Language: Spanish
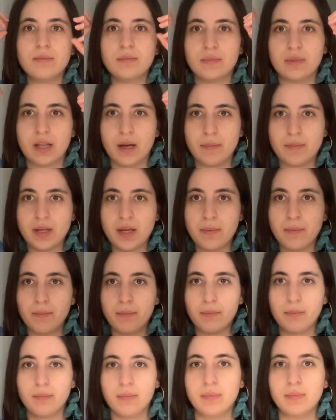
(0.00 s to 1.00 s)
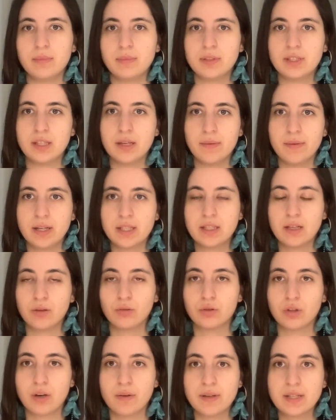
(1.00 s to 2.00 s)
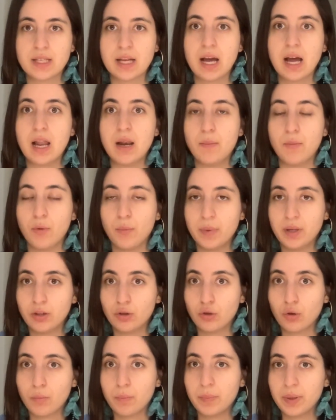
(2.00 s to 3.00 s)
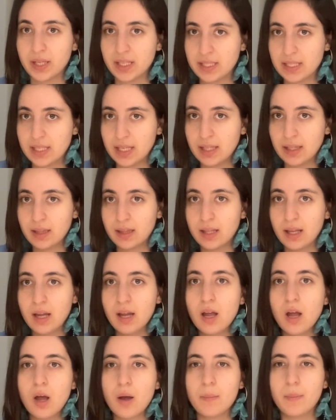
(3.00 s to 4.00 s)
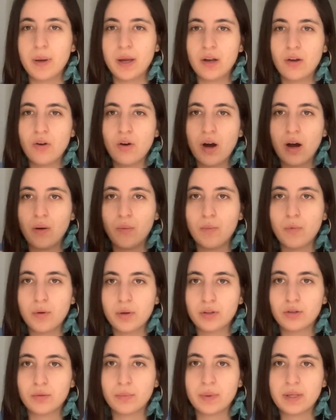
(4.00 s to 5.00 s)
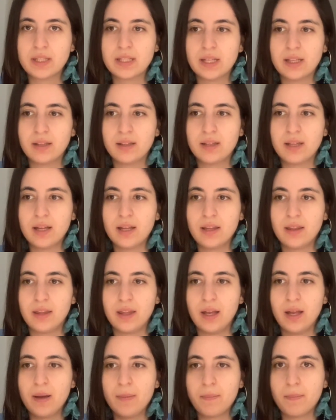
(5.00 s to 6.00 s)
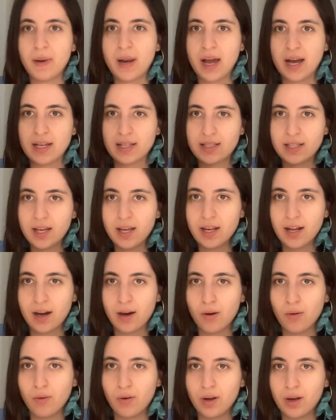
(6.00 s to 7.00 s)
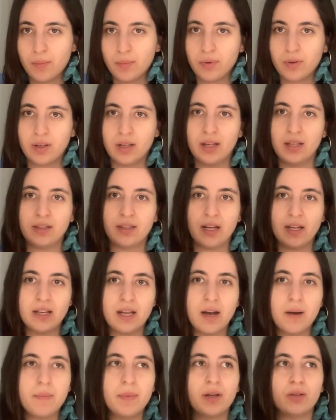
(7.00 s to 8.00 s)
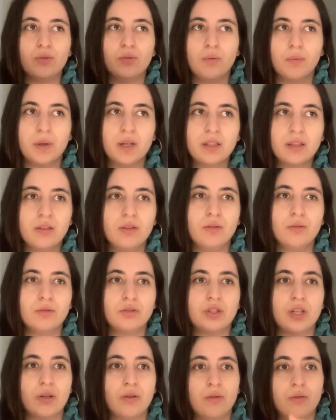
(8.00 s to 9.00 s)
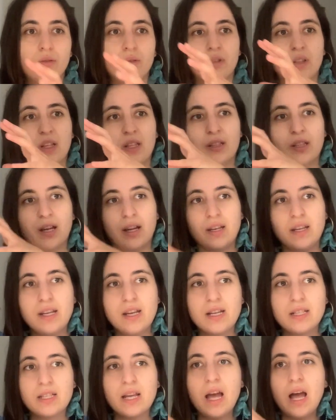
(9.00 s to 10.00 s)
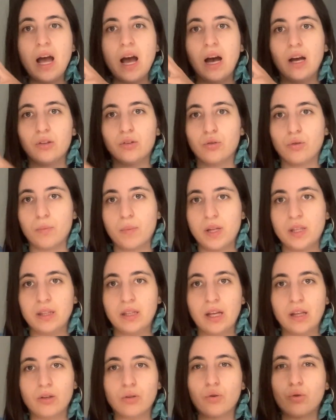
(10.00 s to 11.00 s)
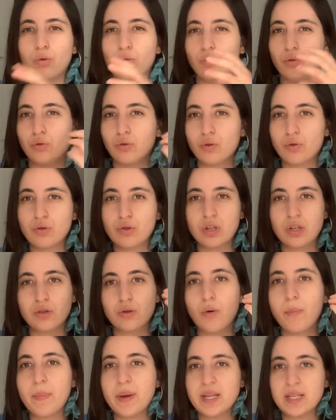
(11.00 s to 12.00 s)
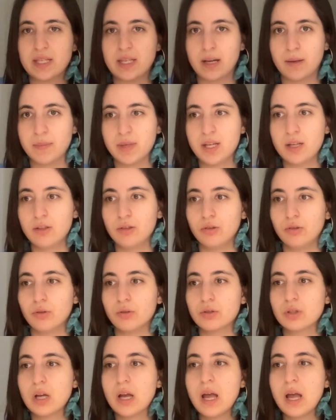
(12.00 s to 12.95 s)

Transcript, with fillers: también mm, se vaya otra vez al momento presente, pero a un momento presente de placer ahora, porque estarías masturbando, ya no te estarías atormentando con todos esos pensamientos.